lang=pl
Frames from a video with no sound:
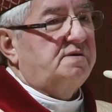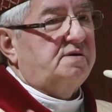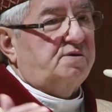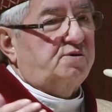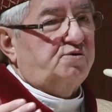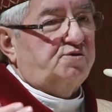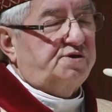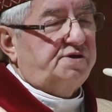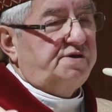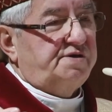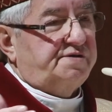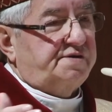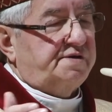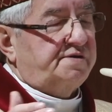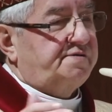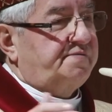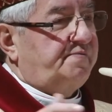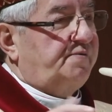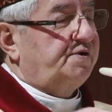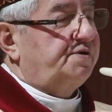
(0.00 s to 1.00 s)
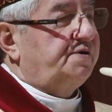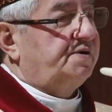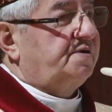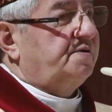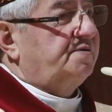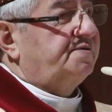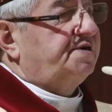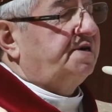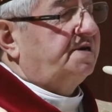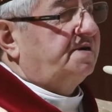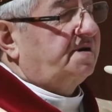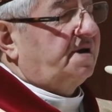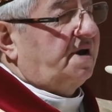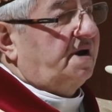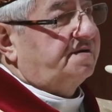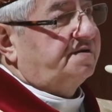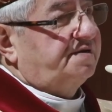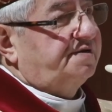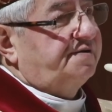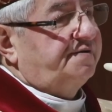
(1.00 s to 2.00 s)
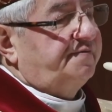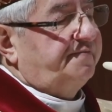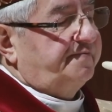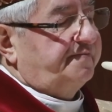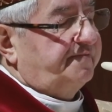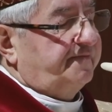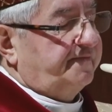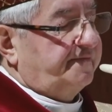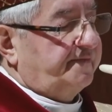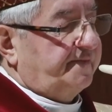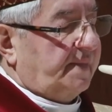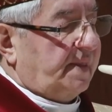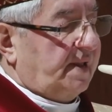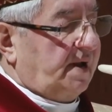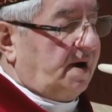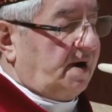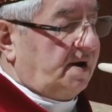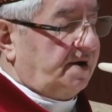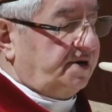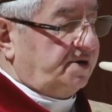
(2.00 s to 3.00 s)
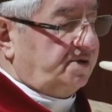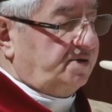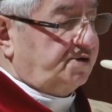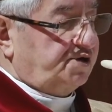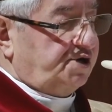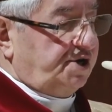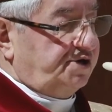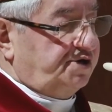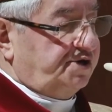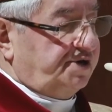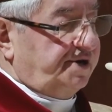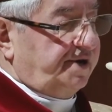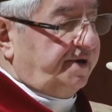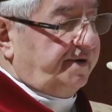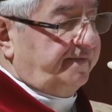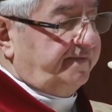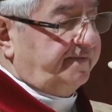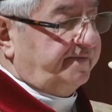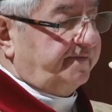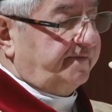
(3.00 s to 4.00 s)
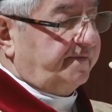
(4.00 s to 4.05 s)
rocznicę swojej konsekracji, ale jednocześnie